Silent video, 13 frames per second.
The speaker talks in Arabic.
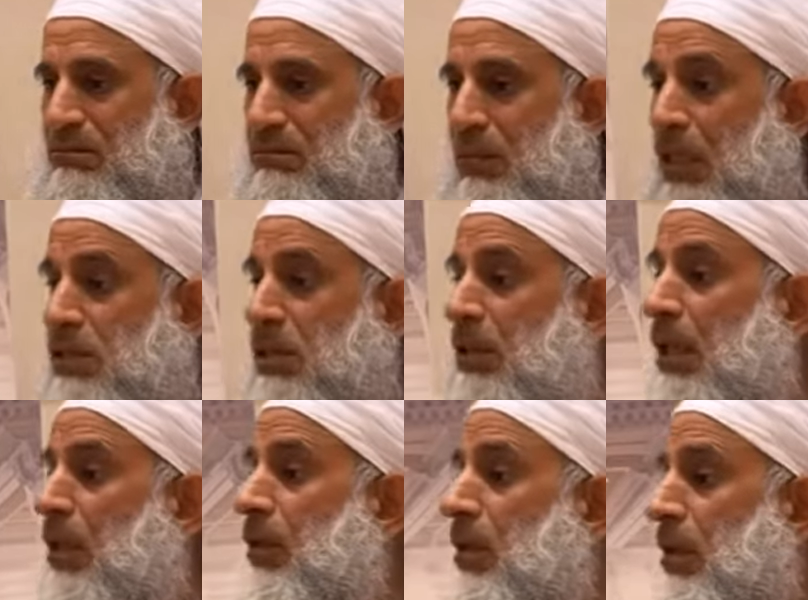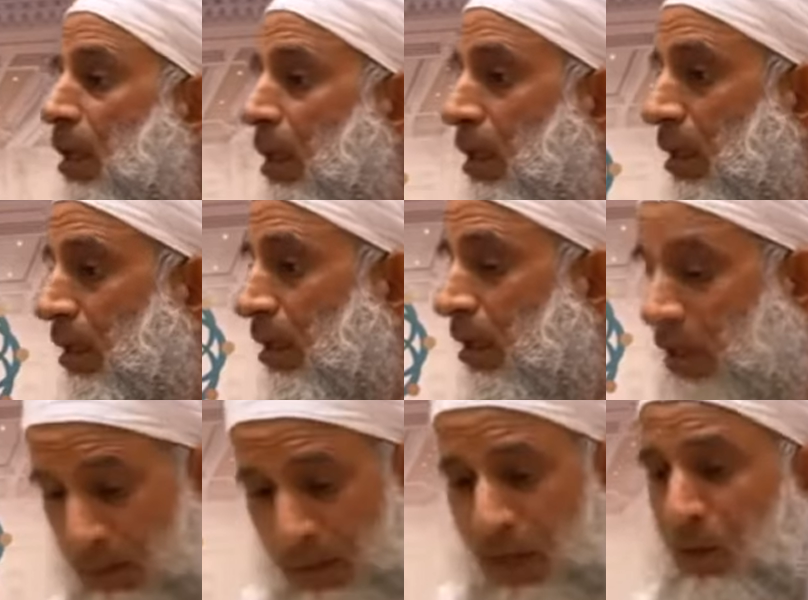خلصت القضية
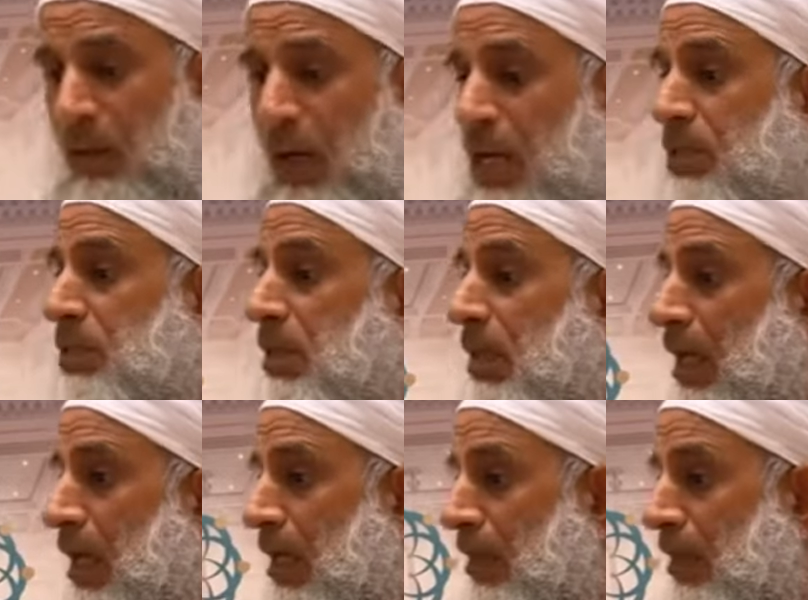كما هو حاصل الآن